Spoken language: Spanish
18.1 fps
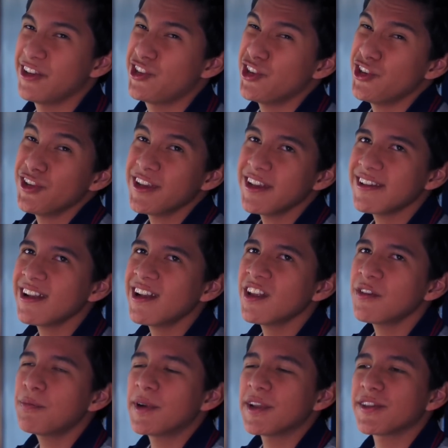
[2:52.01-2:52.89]
yo no sé si
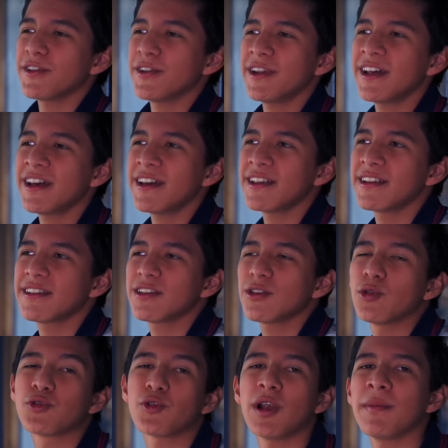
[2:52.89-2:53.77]
las
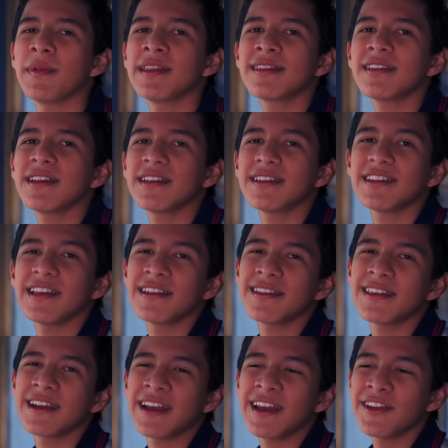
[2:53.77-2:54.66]
personas usualmente
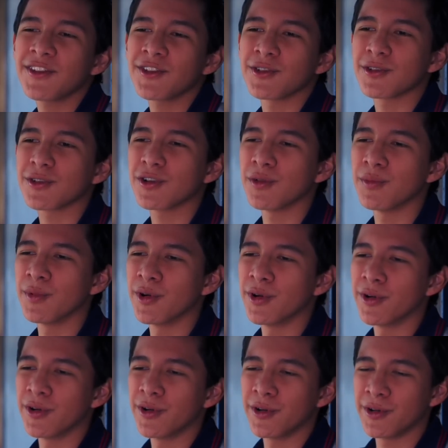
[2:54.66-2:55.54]
sienten eso,
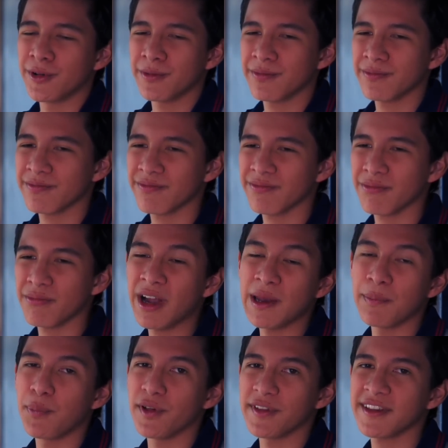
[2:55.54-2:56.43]
como
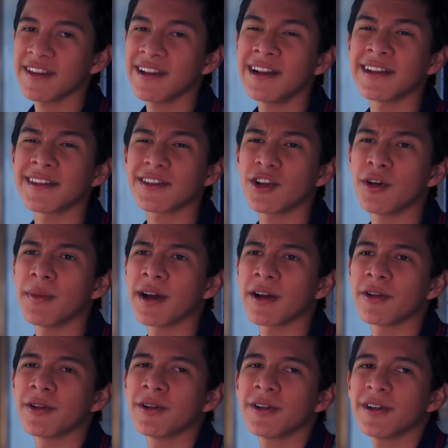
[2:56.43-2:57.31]
mariposas en el
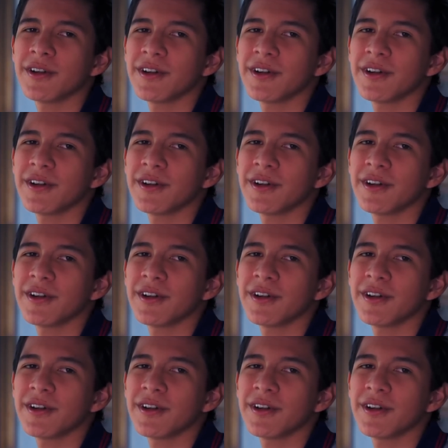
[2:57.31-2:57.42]
estómago.